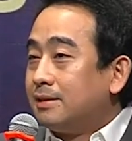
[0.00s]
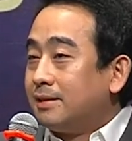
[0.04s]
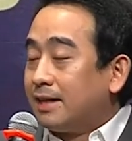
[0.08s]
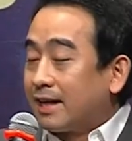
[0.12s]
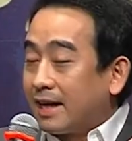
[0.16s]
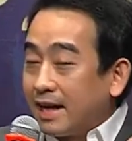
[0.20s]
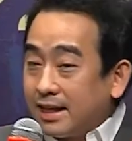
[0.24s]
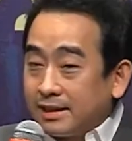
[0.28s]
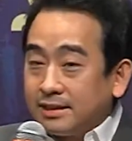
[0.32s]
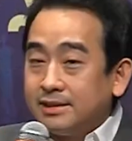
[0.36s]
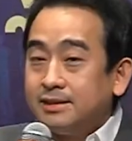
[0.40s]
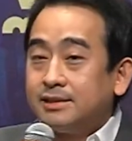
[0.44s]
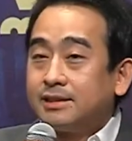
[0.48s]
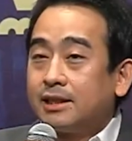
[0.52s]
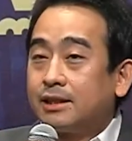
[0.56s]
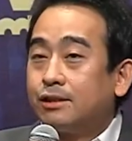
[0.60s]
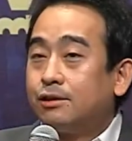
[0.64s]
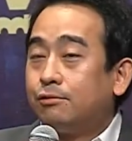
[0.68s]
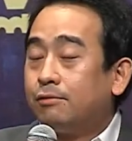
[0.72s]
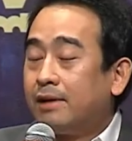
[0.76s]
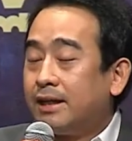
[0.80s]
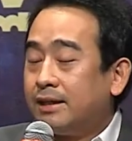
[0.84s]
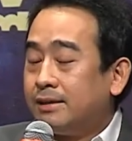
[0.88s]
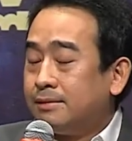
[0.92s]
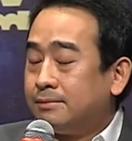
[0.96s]
แต่การขึ้นทาง
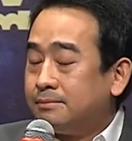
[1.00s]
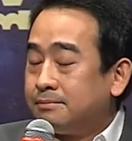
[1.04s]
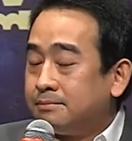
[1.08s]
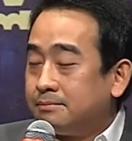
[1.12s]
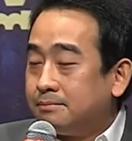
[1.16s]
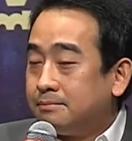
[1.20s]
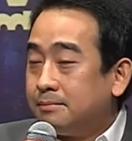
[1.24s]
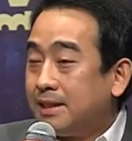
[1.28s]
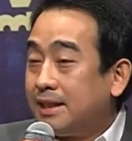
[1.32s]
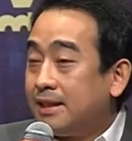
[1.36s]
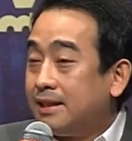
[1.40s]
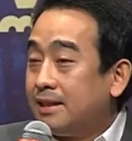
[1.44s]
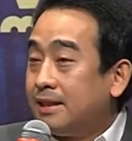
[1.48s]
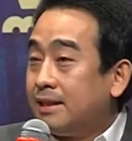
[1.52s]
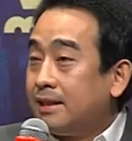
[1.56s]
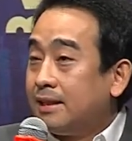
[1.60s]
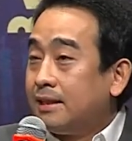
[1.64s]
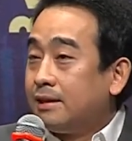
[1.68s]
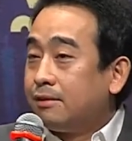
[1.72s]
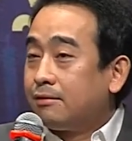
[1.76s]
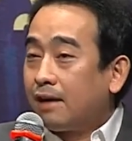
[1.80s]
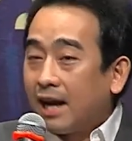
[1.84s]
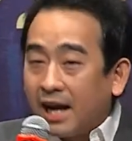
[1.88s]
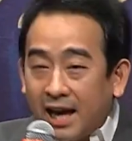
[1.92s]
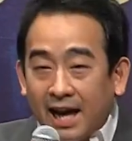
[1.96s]
ด่วนมี
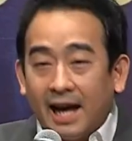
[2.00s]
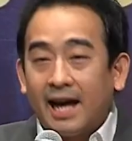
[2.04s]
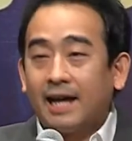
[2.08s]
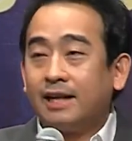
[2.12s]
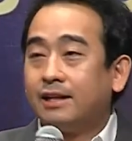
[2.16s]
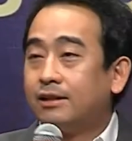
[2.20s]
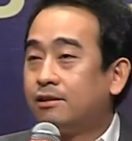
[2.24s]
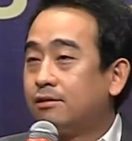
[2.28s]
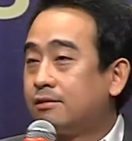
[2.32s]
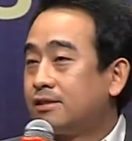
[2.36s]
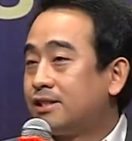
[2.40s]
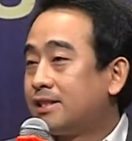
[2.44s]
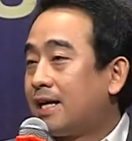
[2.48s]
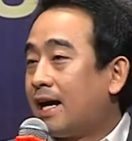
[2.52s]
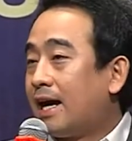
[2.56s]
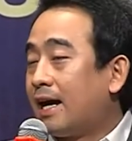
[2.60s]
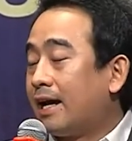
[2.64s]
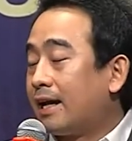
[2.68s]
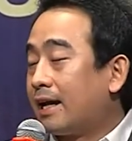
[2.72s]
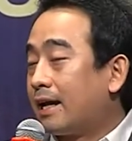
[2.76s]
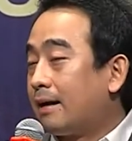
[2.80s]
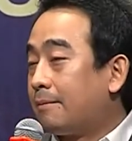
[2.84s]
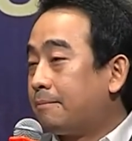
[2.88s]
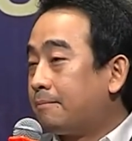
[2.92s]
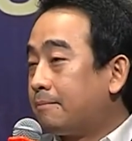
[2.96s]
ราคาที่ต้องจ่า
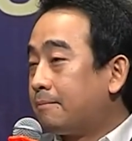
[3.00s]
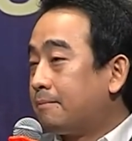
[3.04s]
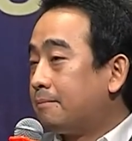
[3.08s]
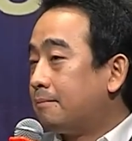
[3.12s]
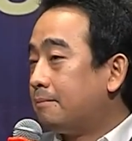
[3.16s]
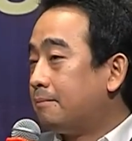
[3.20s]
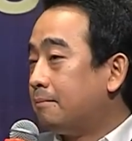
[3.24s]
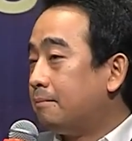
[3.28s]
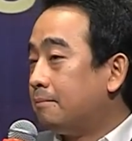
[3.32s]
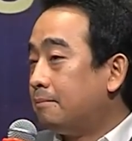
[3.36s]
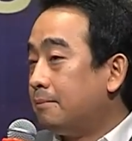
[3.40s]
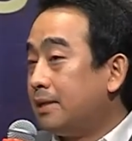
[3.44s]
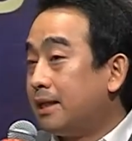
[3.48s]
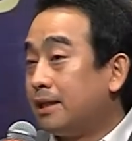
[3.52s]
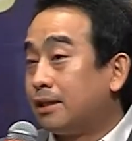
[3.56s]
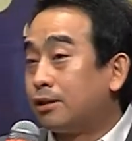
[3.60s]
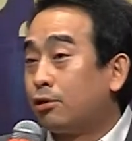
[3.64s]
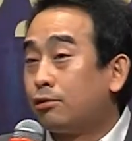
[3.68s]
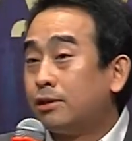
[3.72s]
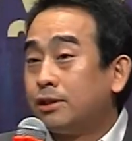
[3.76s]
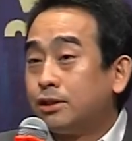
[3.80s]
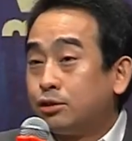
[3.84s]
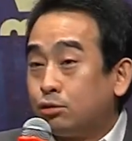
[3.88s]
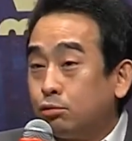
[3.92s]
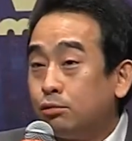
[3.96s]
ยครับมี
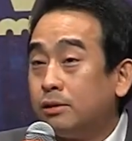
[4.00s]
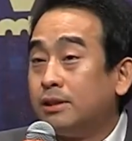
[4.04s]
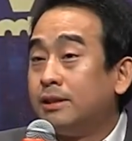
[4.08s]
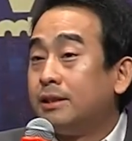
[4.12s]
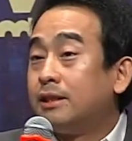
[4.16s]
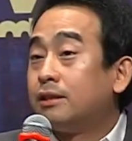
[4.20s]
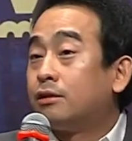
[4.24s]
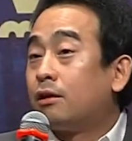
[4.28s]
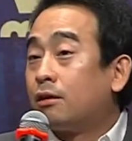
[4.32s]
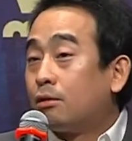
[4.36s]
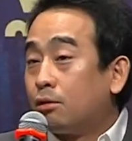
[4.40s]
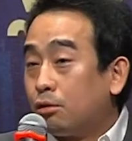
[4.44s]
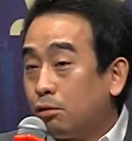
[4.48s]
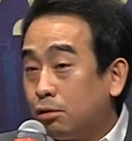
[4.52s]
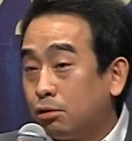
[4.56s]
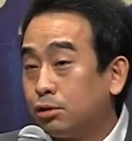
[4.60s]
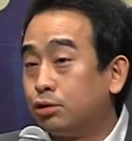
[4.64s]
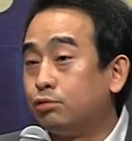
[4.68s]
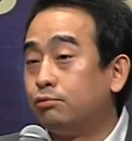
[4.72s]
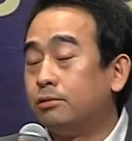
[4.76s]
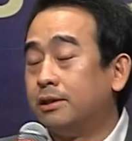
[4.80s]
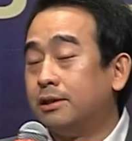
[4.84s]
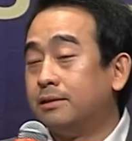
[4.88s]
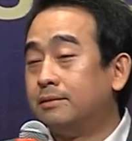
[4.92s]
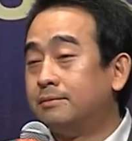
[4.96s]
ต้นทุนที่ต้องลง
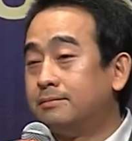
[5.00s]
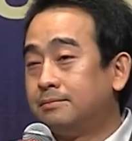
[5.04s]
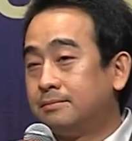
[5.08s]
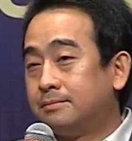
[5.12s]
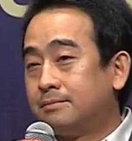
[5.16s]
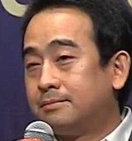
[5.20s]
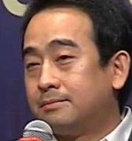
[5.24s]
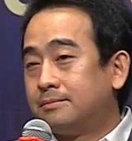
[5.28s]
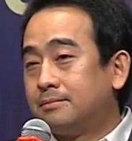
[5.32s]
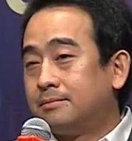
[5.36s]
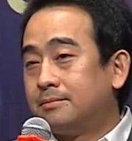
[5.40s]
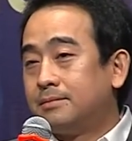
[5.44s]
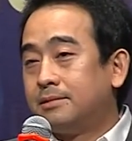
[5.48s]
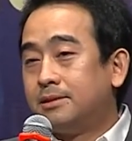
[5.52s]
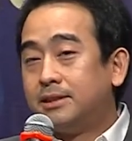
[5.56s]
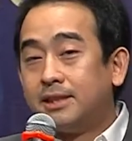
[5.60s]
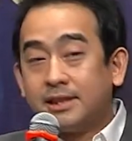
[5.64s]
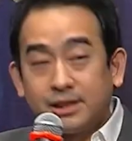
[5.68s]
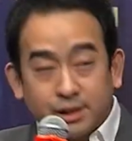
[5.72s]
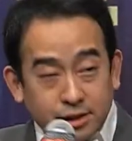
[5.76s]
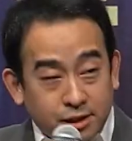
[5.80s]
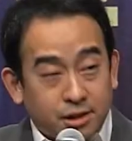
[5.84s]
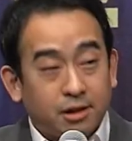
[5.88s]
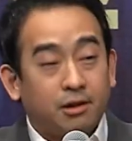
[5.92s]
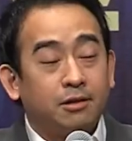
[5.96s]
ทุน
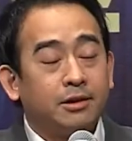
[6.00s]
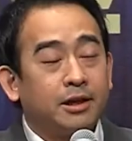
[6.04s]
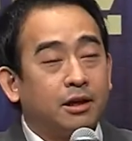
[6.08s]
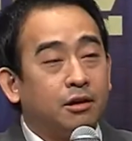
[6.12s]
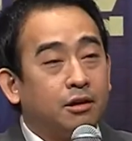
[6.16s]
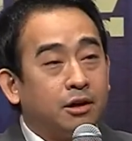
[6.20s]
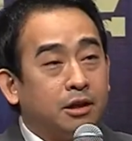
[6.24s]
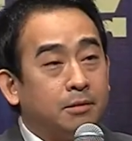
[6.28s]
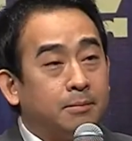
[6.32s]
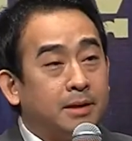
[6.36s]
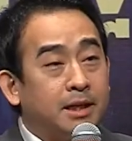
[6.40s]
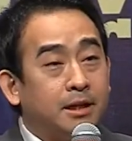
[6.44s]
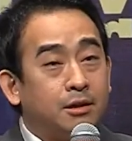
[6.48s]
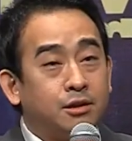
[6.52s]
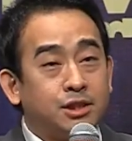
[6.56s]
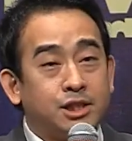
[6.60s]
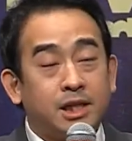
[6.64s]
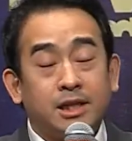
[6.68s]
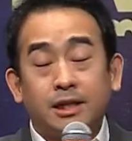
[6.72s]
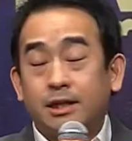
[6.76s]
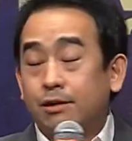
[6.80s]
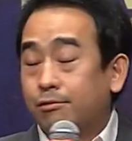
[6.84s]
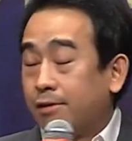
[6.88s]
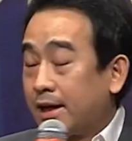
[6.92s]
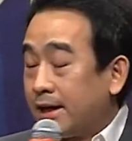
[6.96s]
Digital Economy ก็
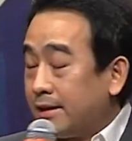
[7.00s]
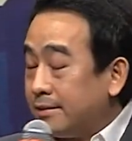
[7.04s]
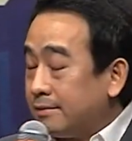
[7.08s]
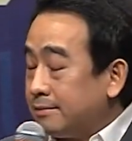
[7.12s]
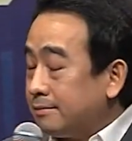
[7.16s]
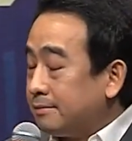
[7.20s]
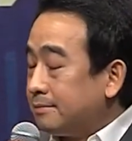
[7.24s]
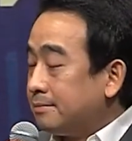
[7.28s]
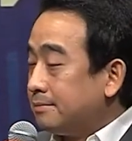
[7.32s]
เช่นเดียวกัน